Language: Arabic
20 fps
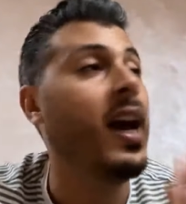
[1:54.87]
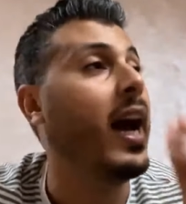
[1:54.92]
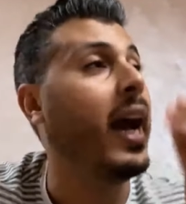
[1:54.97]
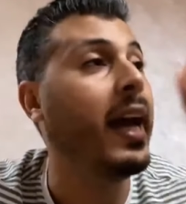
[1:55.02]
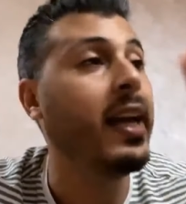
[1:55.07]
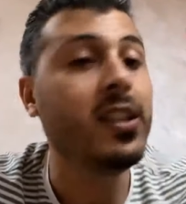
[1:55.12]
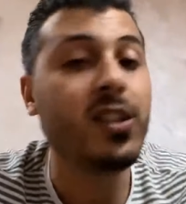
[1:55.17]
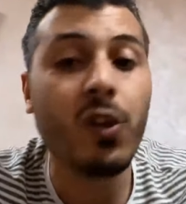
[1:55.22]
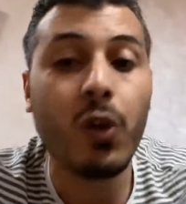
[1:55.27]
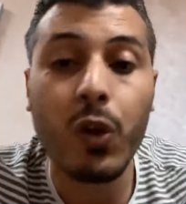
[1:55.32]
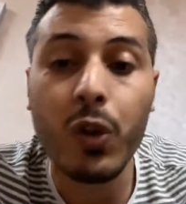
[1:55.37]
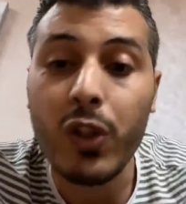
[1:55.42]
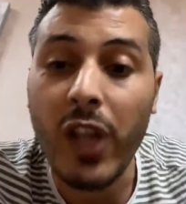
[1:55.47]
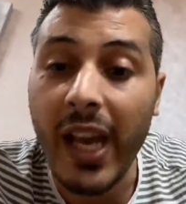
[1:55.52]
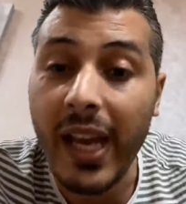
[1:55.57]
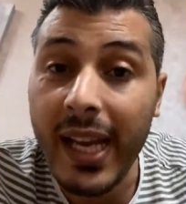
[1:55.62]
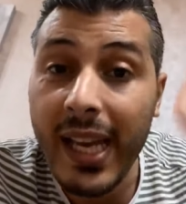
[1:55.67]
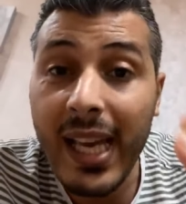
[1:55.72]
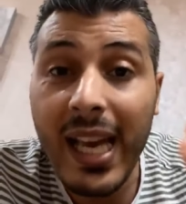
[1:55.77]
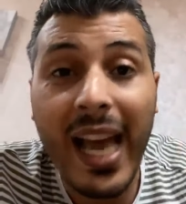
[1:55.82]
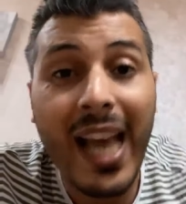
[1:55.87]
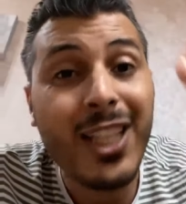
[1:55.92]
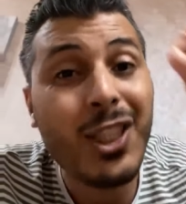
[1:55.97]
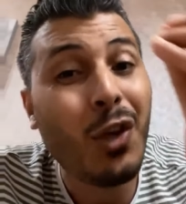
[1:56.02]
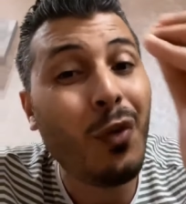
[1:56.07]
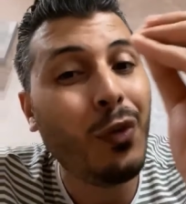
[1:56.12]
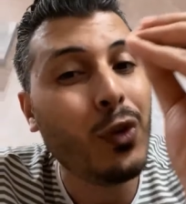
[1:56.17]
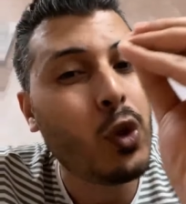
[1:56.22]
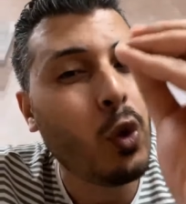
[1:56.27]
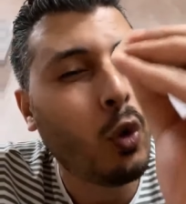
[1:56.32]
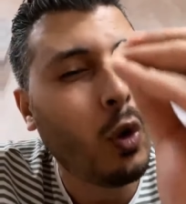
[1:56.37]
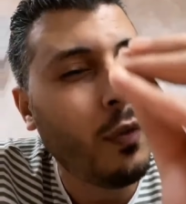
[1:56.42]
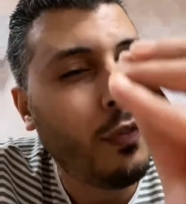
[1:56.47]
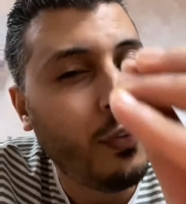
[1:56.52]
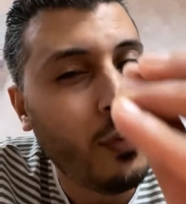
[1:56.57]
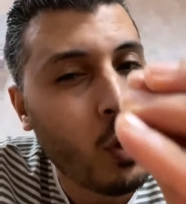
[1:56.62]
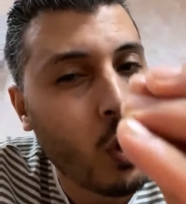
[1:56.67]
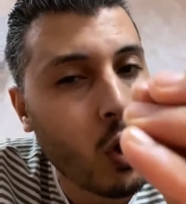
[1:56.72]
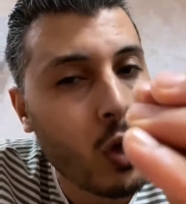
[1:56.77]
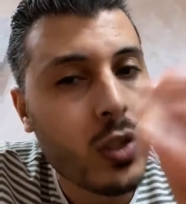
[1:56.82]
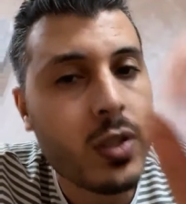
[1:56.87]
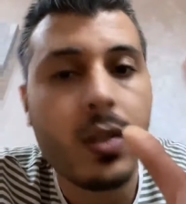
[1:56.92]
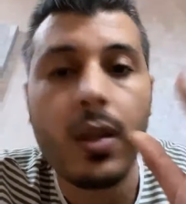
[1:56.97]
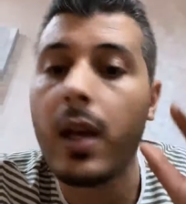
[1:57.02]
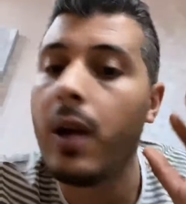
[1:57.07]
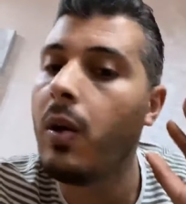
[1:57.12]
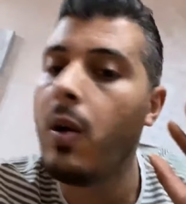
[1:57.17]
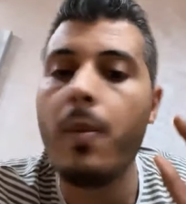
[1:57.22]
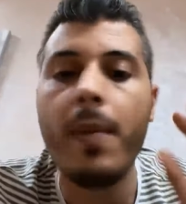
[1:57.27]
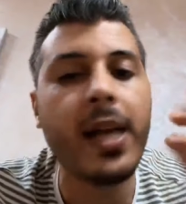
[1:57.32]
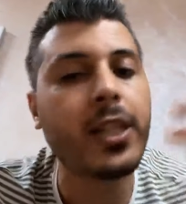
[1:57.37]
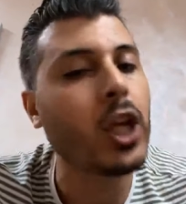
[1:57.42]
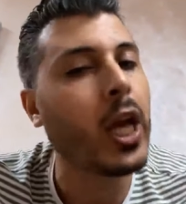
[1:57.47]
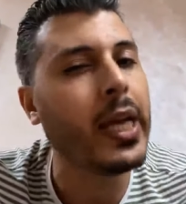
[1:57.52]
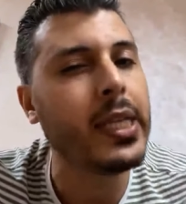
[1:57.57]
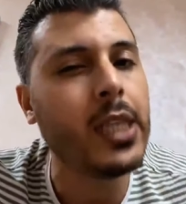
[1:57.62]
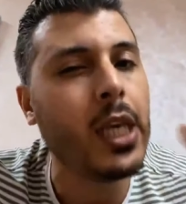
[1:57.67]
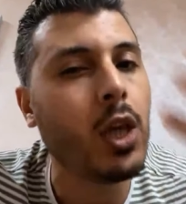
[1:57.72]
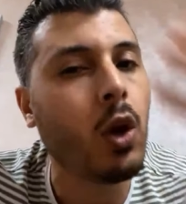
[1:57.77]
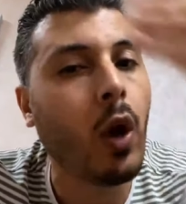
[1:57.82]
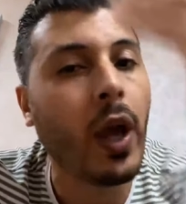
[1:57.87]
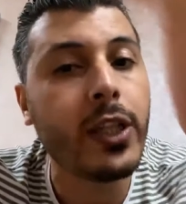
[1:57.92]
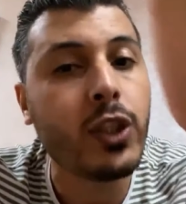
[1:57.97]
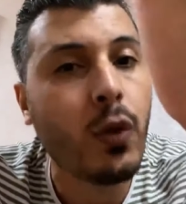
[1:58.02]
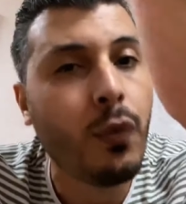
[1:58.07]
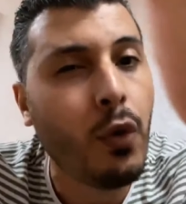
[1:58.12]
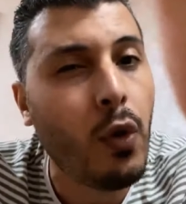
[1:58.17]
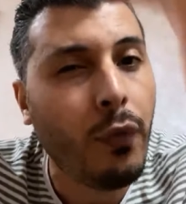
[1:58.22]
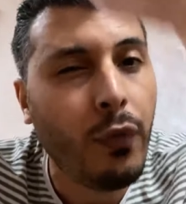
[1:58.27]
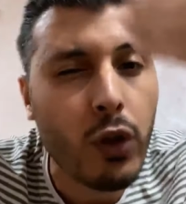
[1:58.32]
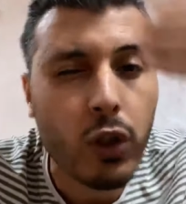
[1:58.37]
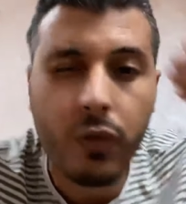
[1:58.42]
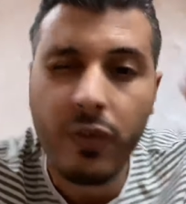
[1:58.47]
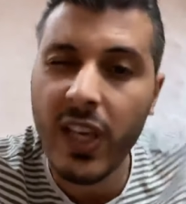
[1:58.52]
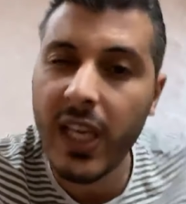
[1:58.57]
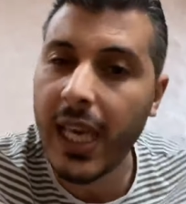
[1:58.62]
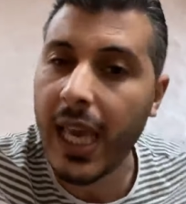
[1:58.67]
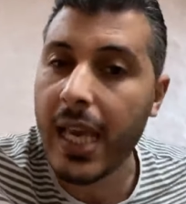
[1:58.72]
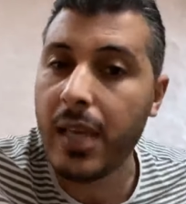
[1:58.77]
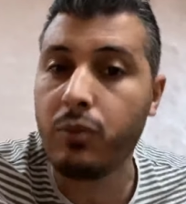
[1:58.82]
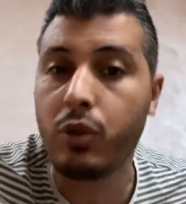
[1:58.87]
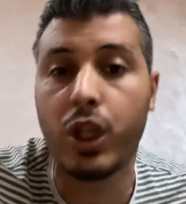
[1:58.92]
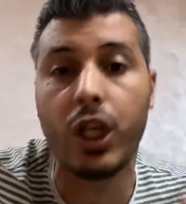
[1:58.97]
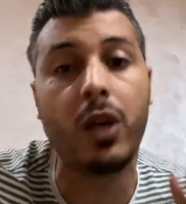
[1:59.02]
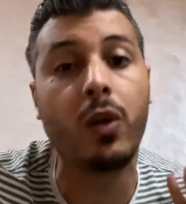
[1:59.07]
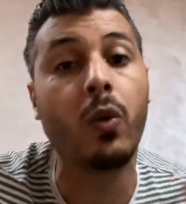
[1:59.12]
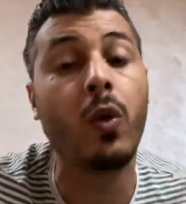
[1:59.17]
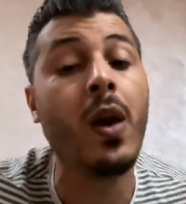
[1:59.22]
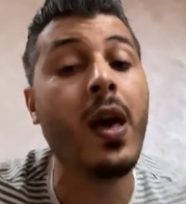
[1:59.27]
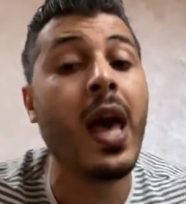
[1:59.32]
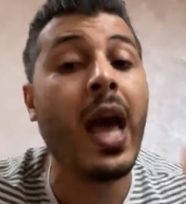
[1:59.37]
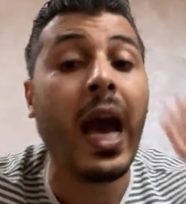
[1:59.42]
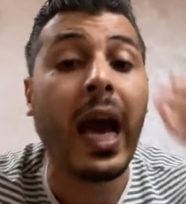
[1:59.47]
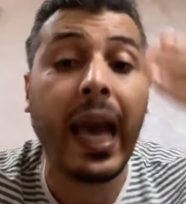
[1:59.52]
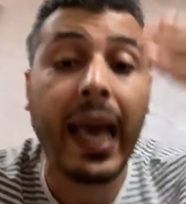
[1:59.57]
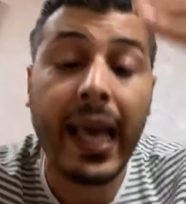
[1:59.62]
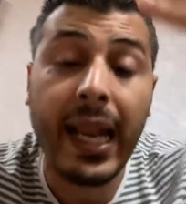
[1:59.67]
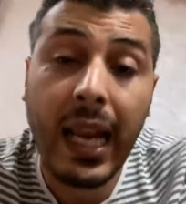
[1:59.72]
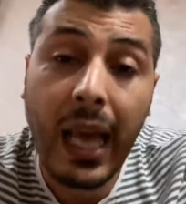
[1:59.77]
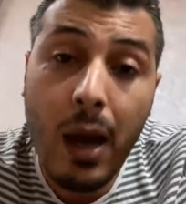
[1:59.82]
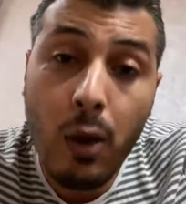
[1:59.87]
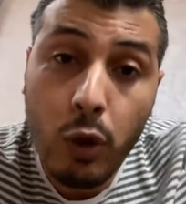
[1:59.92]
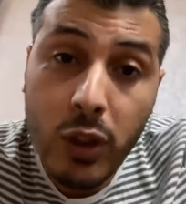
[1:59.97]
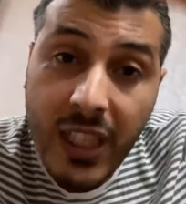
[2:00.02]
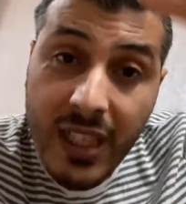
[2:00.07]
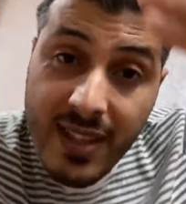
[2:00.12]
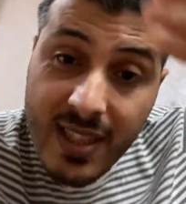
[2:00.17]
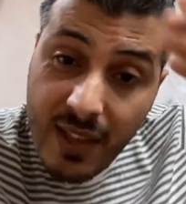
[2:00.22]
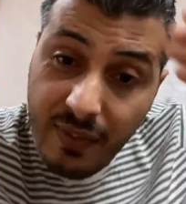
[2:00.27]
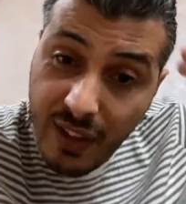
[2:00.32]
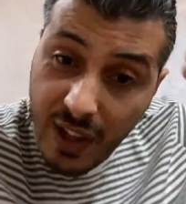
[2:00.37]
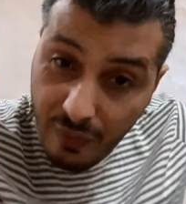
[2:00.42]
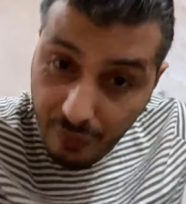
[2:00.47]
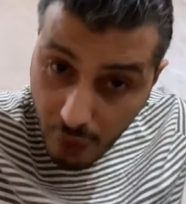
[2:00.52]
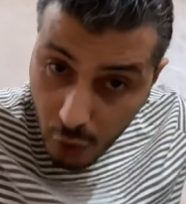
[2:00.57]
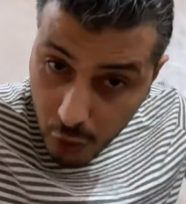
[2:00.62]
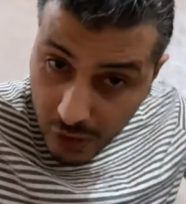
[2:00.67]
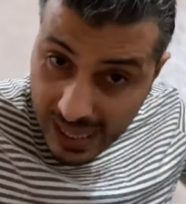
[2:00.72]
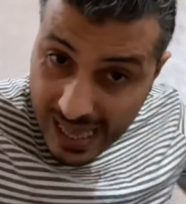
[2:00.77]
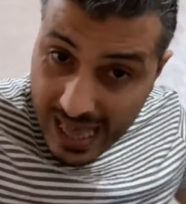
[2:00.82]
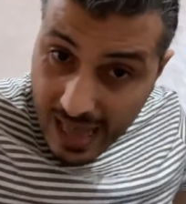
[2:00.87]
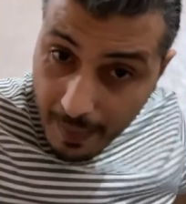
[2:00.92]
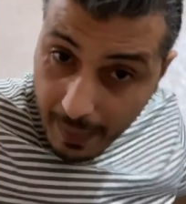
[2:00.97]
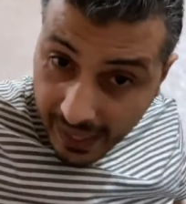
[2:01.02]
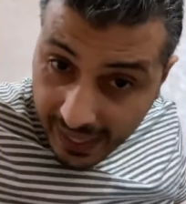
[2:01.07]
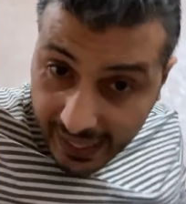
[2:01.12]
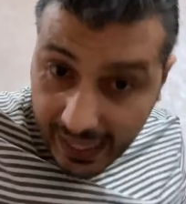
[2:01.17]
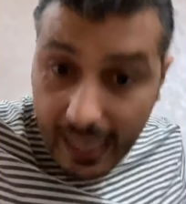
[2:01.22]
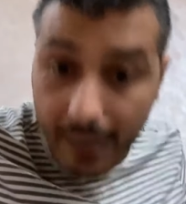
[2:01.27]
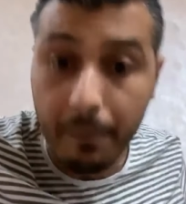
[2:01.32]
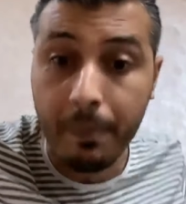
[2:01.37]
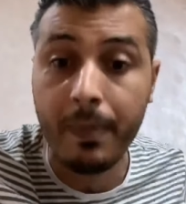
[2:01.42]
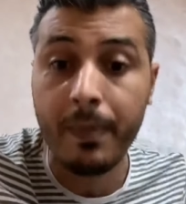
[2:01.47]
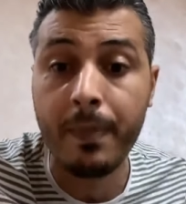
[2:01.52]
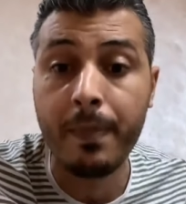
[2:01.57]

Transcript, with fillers: غيديروا تحقيق غيشوفوا دوك الفلوس وماش غيديروا غيشوفوا الفلوس فين كيمشيو غيلقاوك تتصيفط الفلوس للمغرب